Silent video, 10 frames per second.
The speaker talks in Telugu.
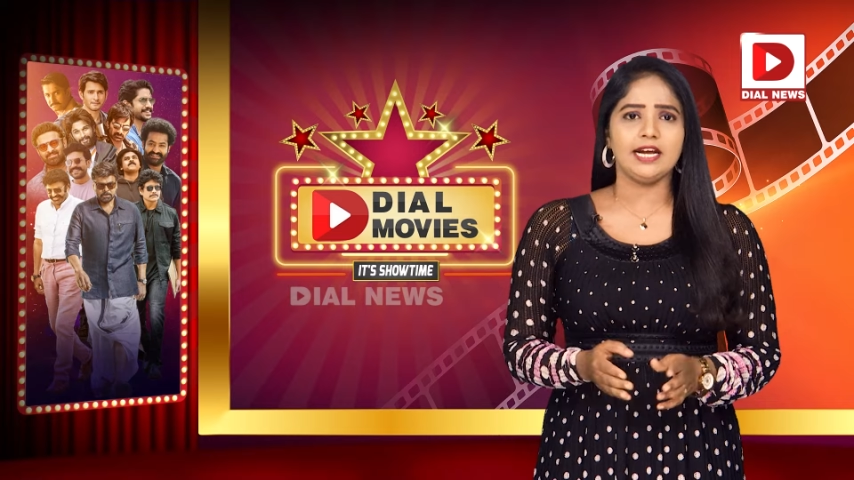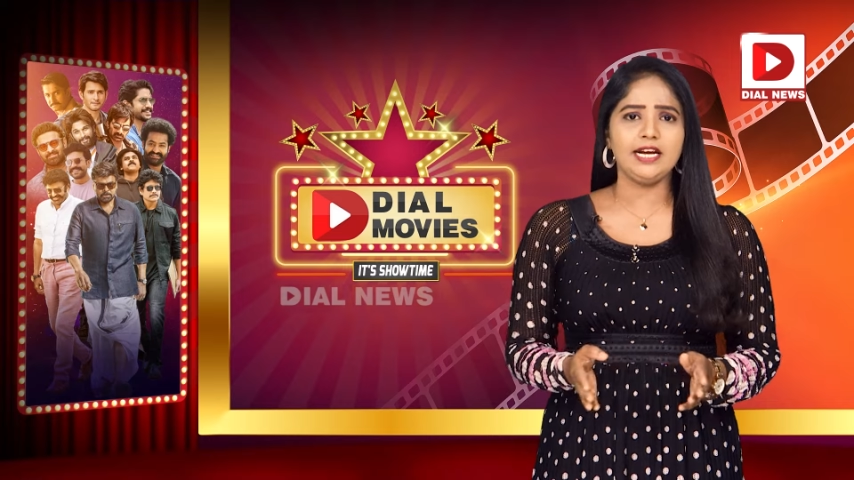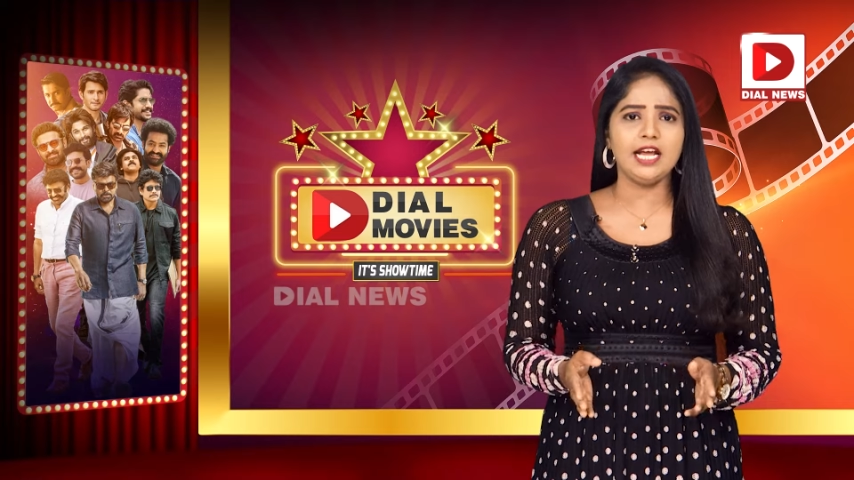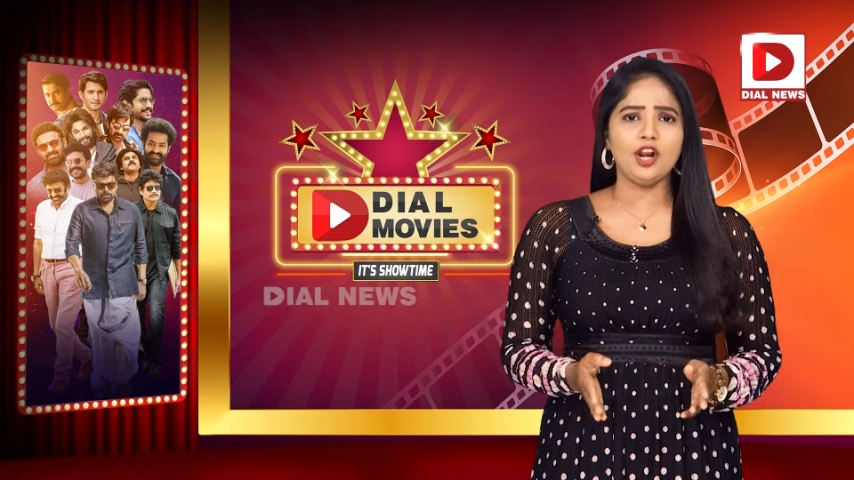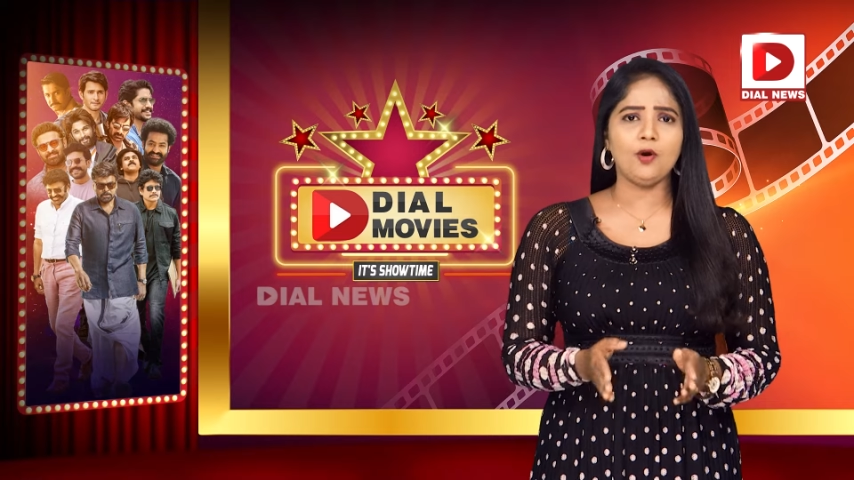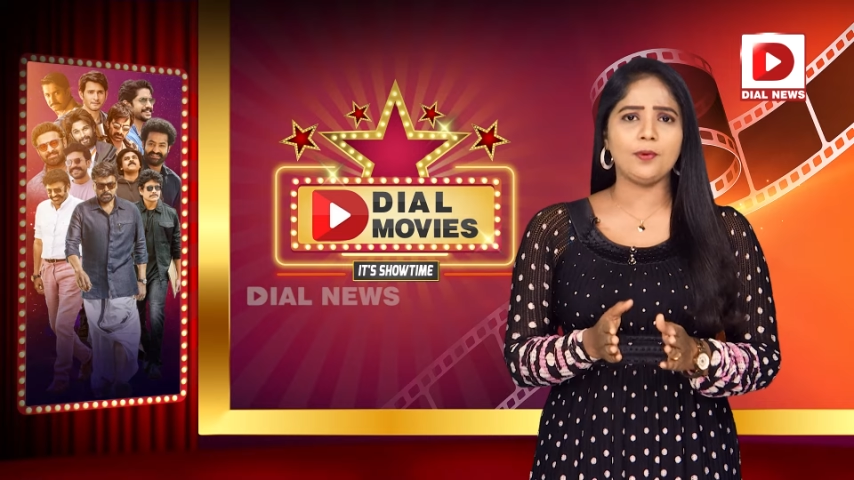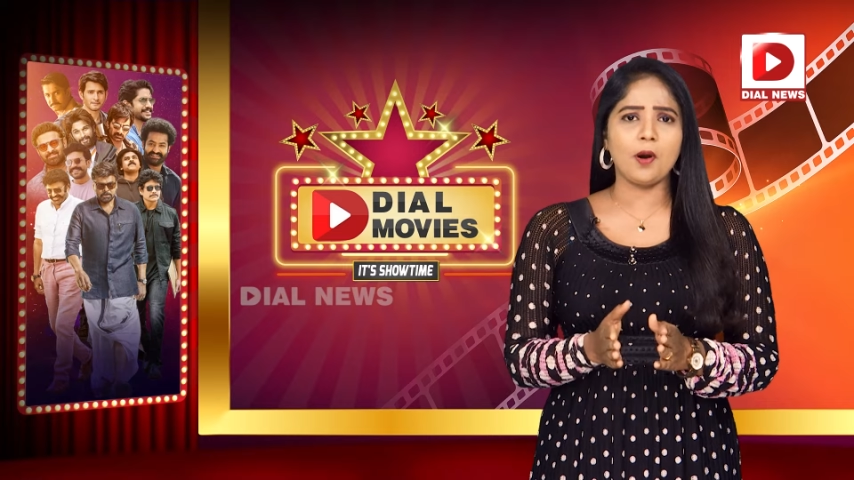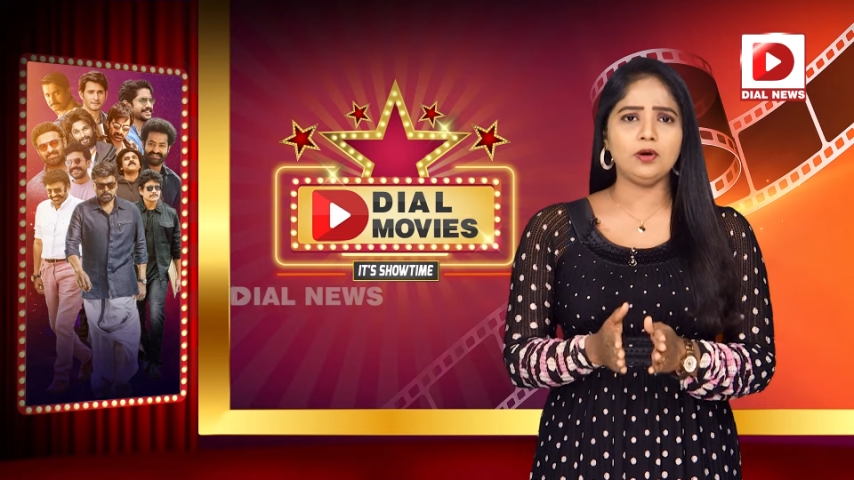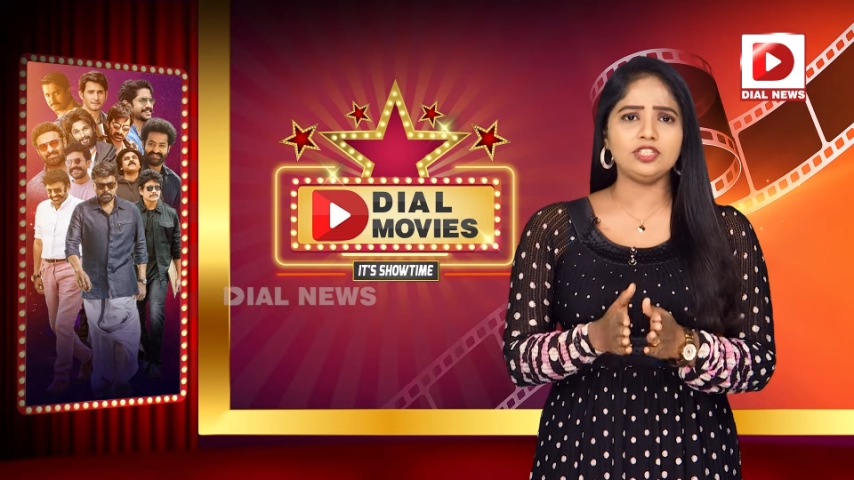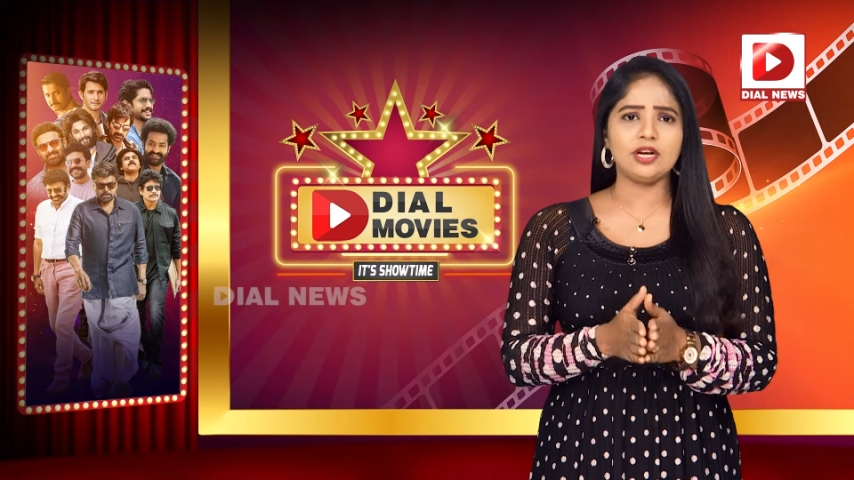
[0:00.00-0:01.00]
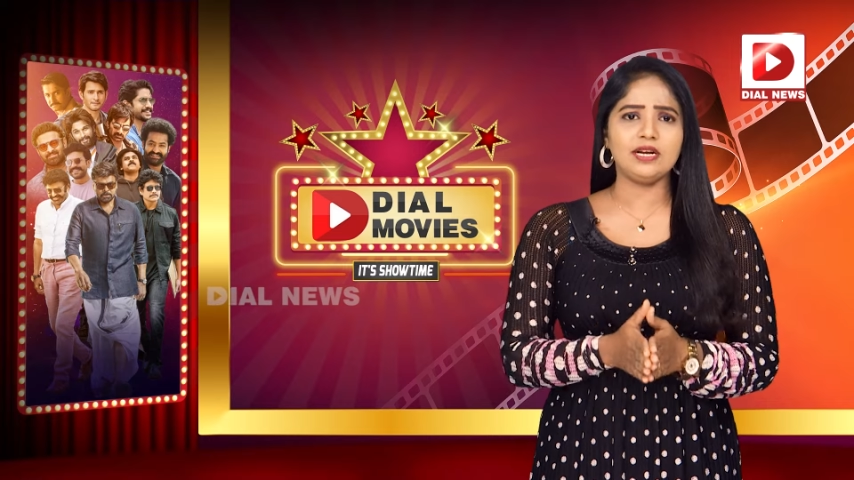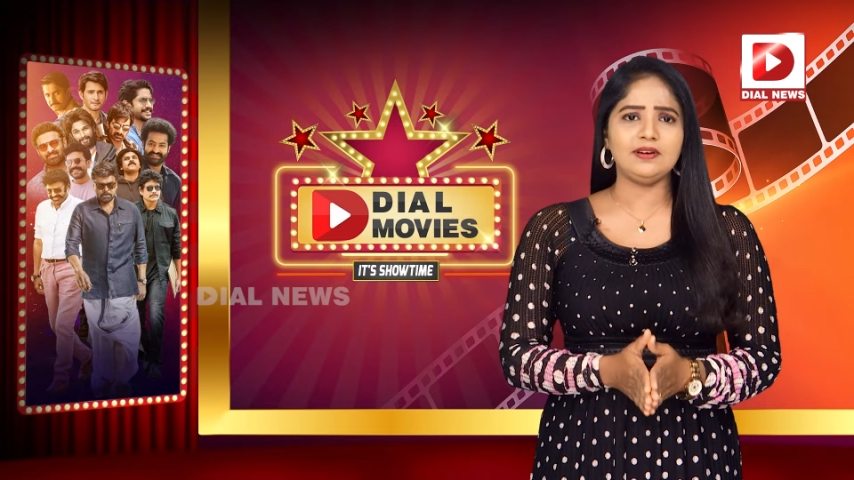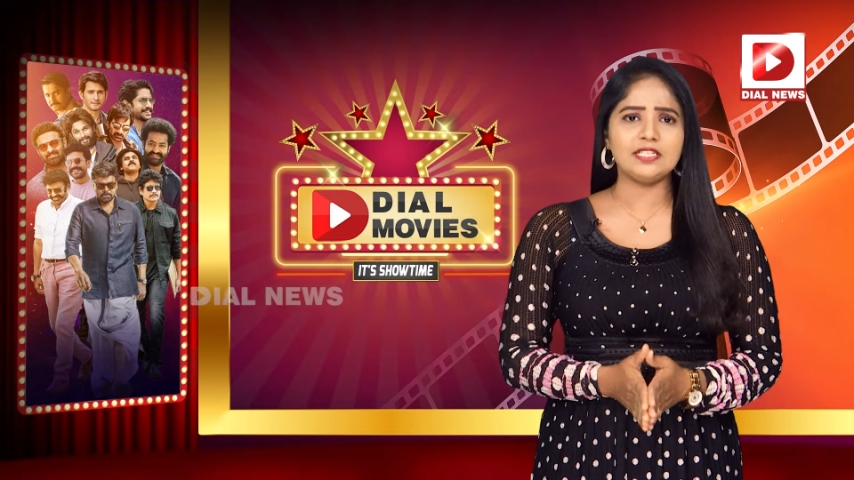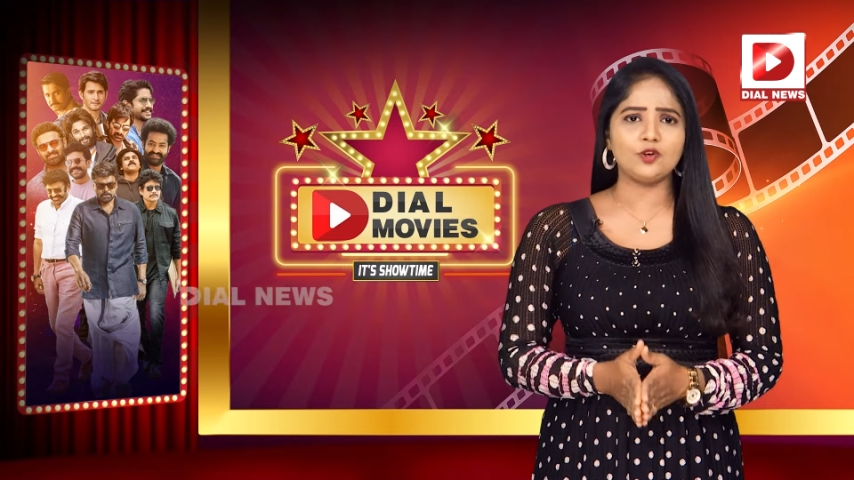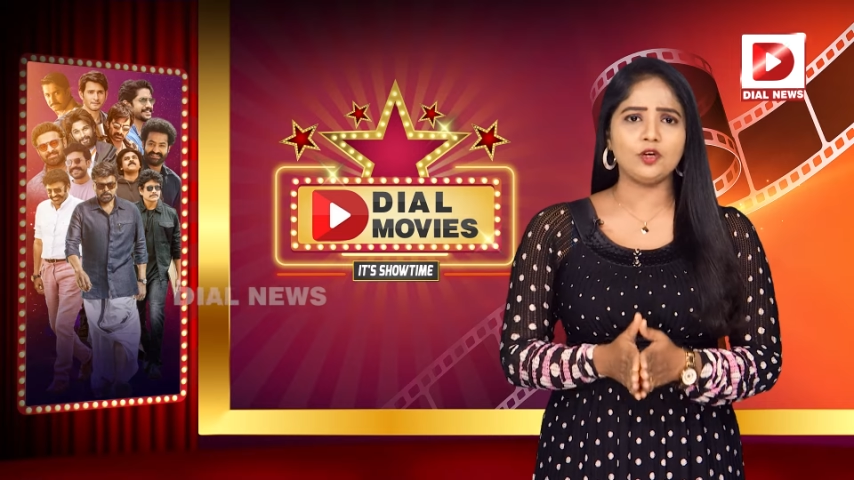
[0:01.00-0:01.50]
ఇండియాలో ప్రమోషనల్
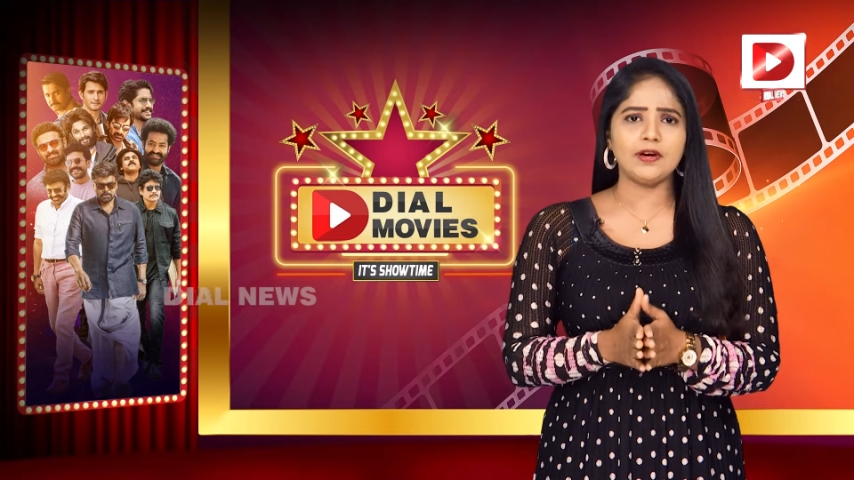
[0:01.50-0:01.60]
ఈవెంట్స్